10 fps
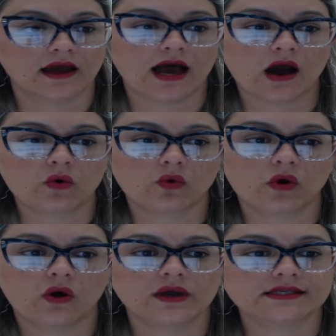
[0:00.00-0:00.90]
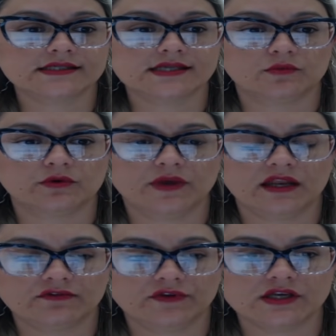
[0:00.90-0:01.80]
ao qual recebe o
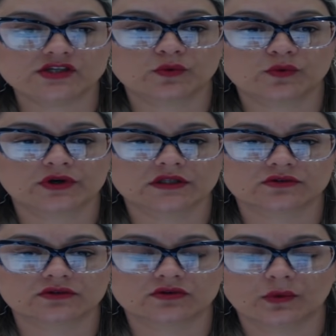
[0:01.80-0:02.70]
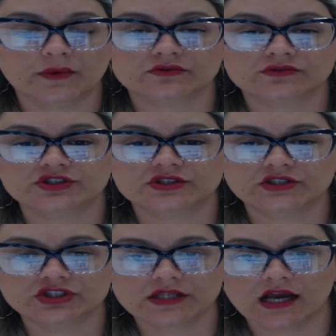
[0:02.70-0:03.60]
benefício portando documento de
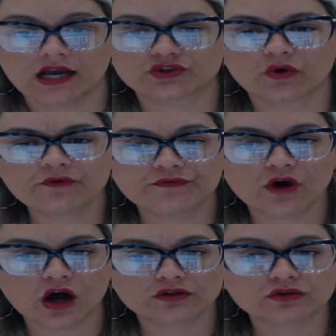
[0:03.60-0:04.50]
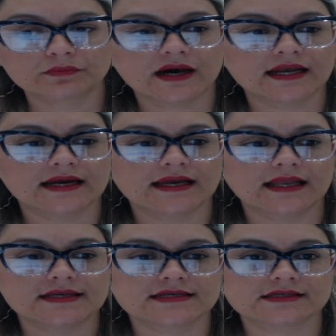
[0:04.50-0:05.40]
identidade com foto para a
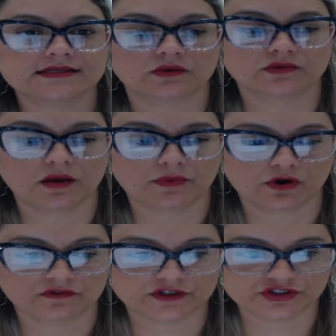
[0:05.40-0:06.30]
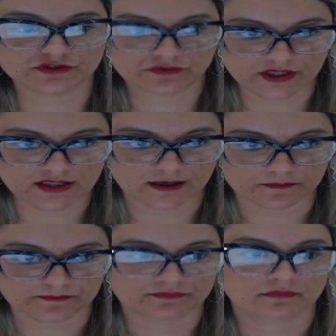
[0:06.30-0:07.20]
realização da prova de vida.
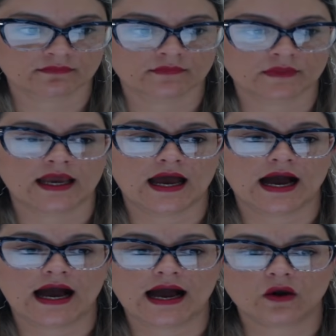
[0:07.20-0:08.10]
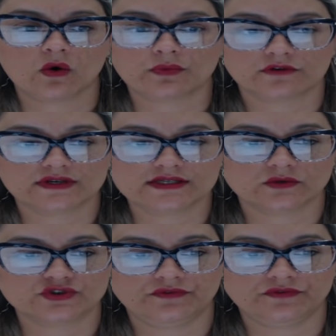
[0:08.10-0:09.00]
A
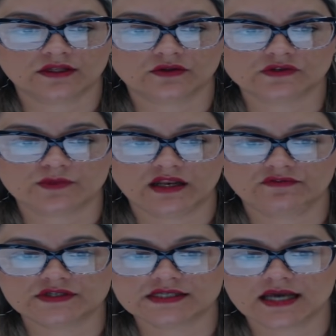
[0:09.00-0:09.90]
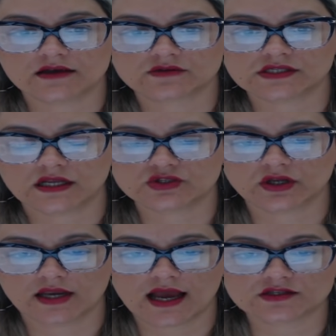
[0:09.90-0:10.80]
comprovação de vida dos beneficiários
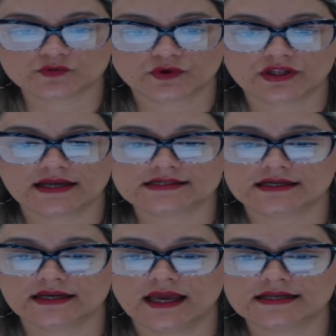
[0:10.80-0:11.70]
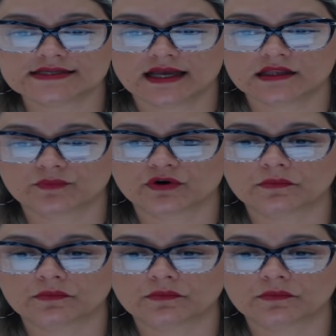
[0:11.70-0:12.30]
selecionados poderá ser realizada por